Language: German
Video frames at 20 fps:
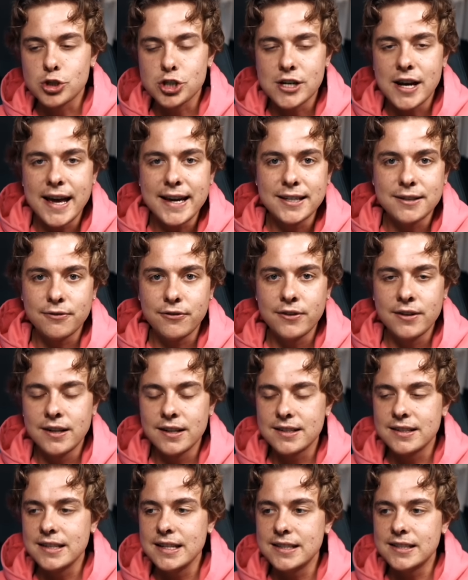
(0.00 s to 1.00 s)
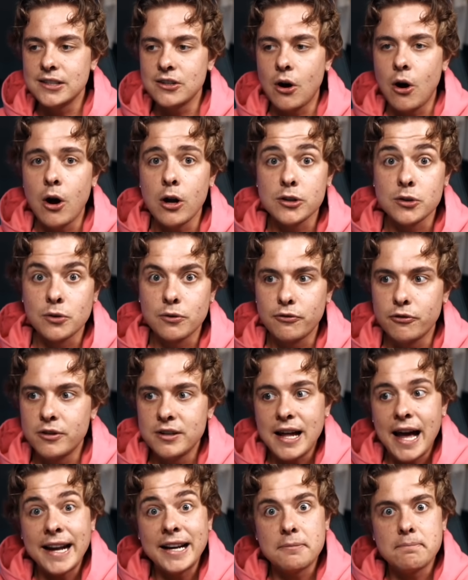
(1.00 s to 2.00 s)
schlecht findet, nicht in Ordnung, für den
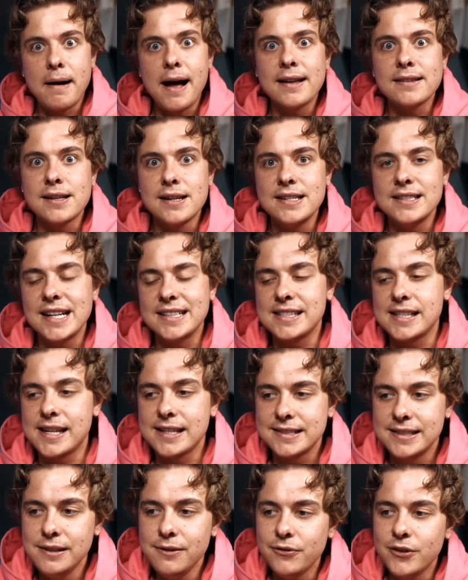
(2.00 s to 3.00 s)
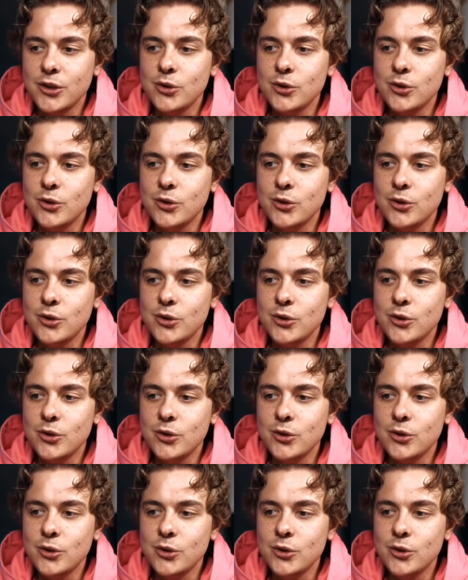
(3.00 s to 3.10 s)
eigenen Partner nicht als attraktiv